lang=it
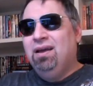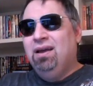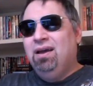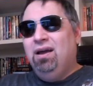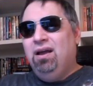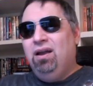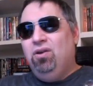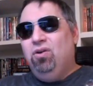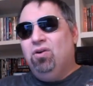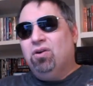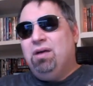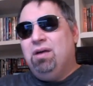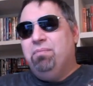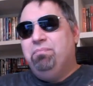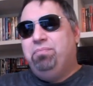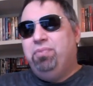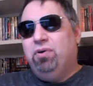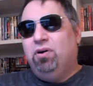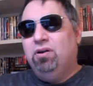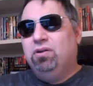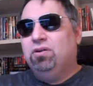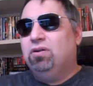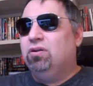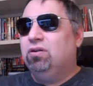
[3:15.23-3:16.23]
Logan
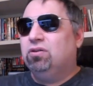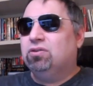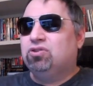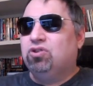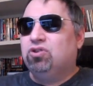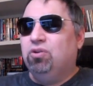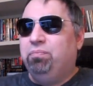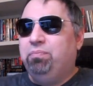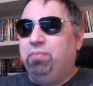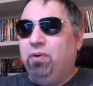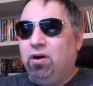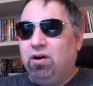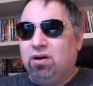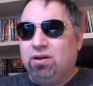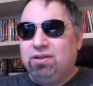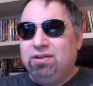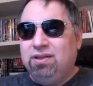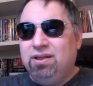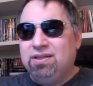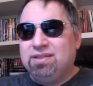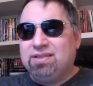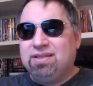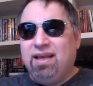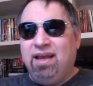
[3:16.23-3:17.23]
Paul non lo
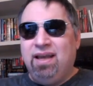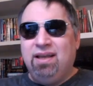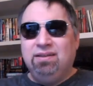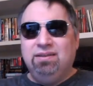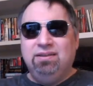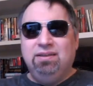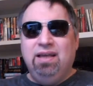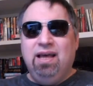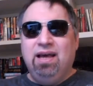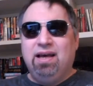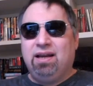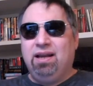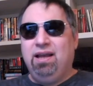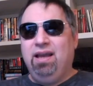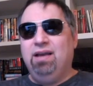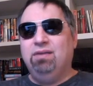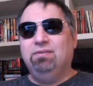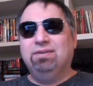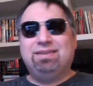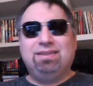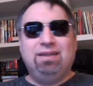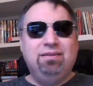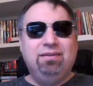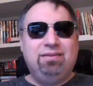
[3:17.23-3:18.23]
sopporti, Zendler, è
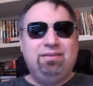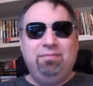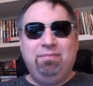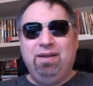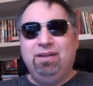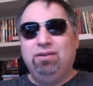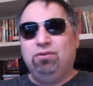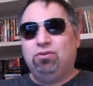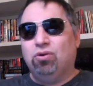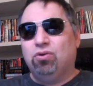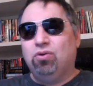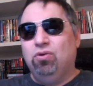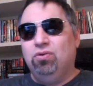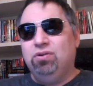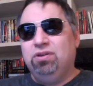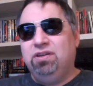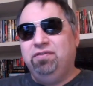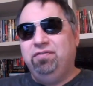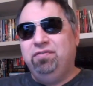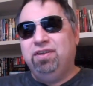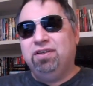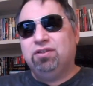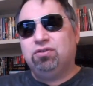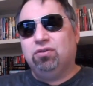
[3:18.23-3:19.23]
un sentimento
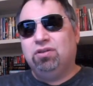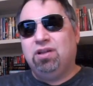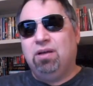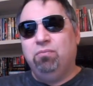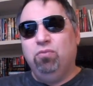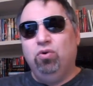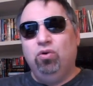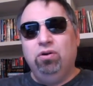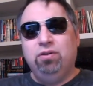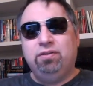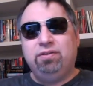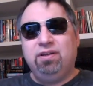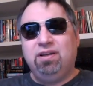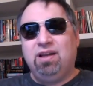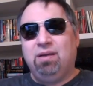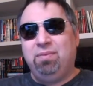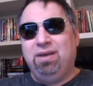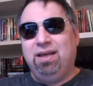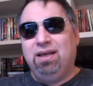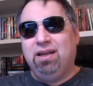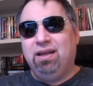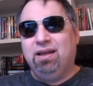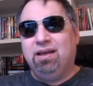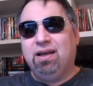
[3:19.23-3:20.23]
condiviso da molti in
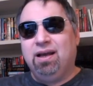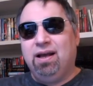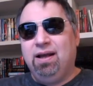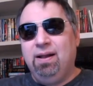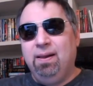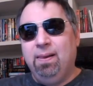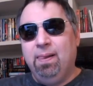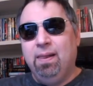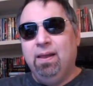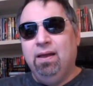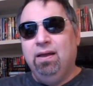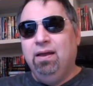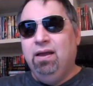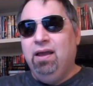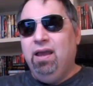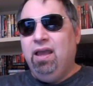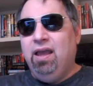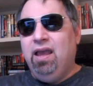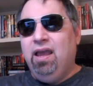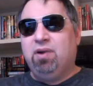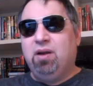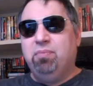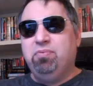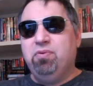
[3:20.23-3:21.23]
America
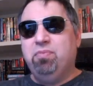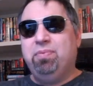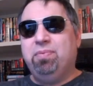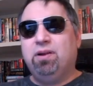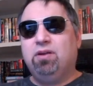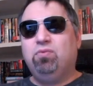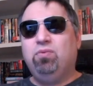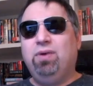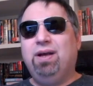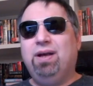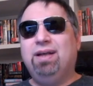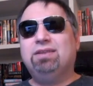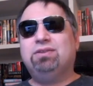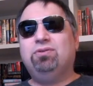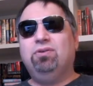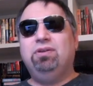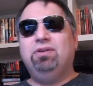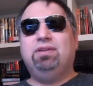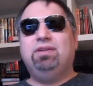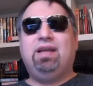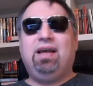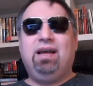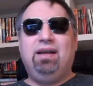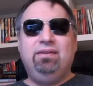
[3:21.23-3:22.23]
e proprio per questo
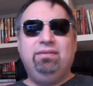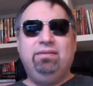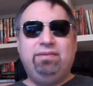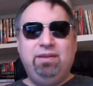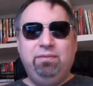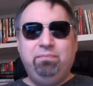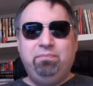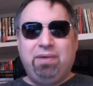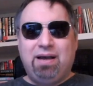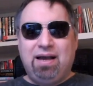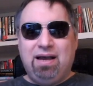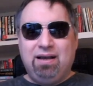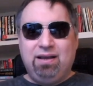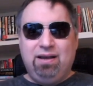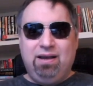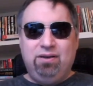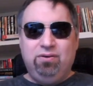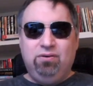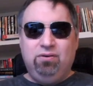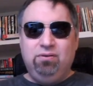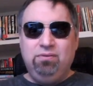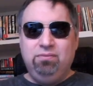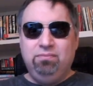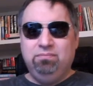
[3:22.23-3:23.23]
in tanti
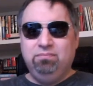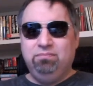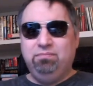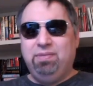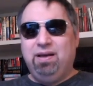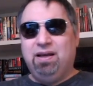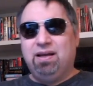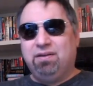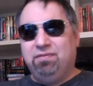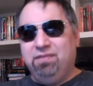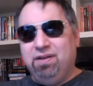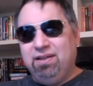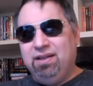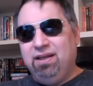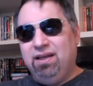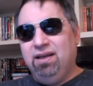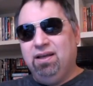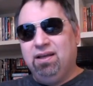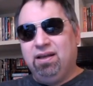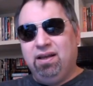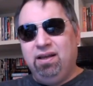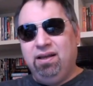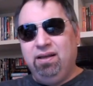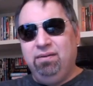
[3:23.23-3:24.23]
pagano per
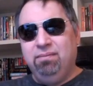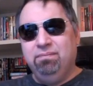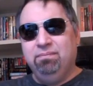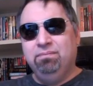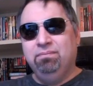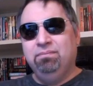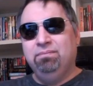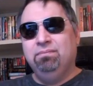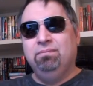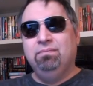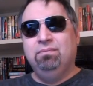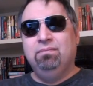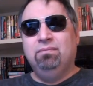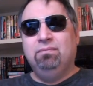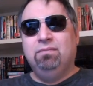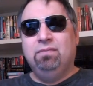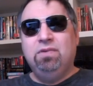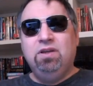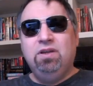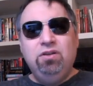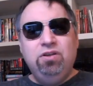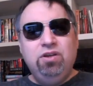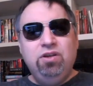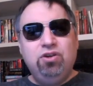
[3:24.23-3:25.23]
vedere
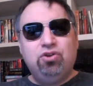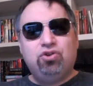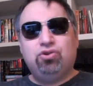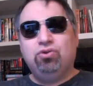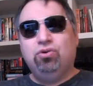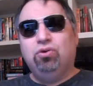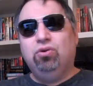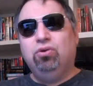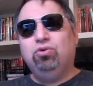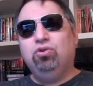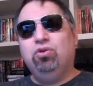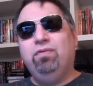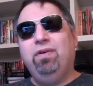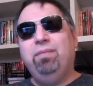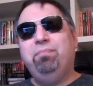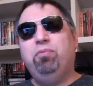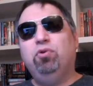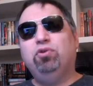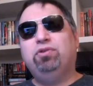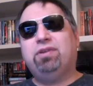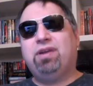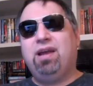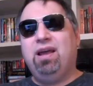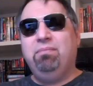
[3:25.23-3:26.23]
gli show dove
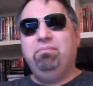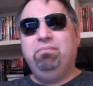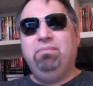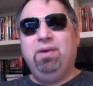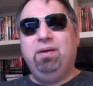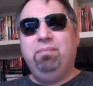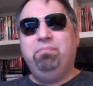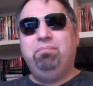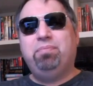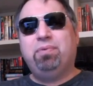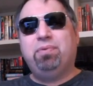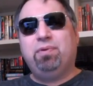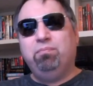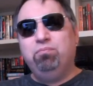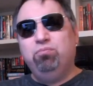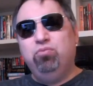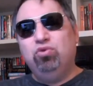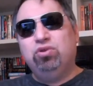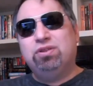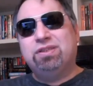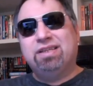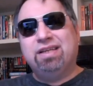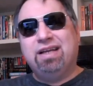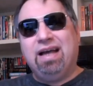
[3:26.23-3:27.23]
potrebbe
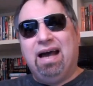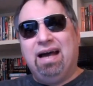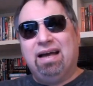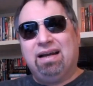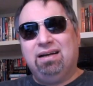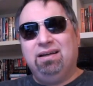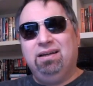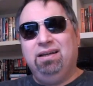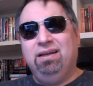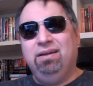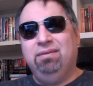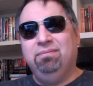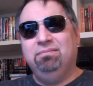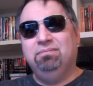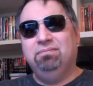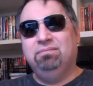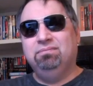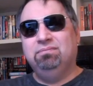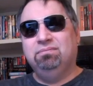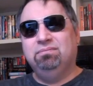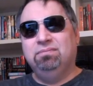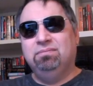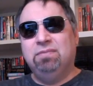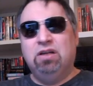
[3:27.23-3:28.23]
buscarle,
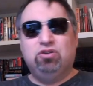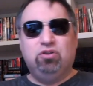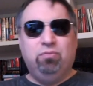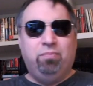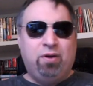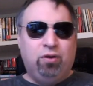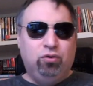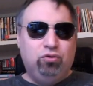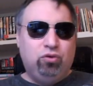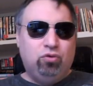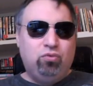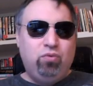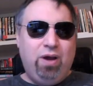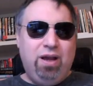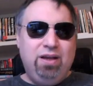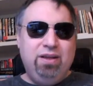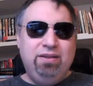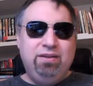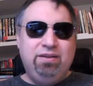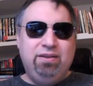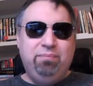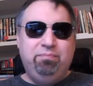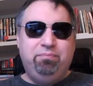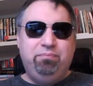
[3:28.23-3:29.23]
soprattutto
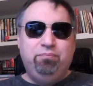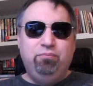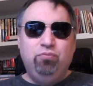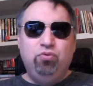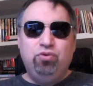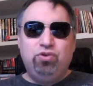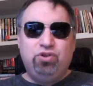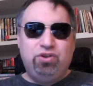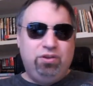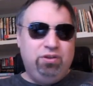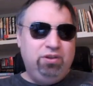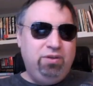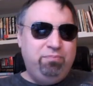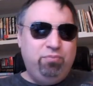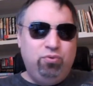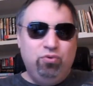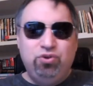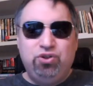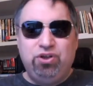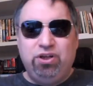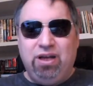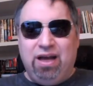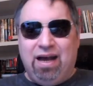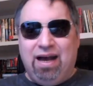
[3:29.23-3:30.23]
quelli di, di
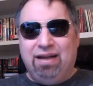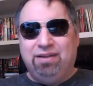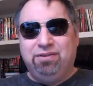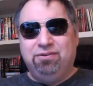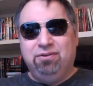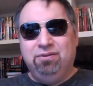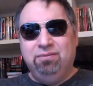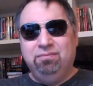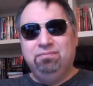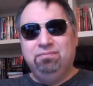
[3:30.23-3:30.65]
pugilato.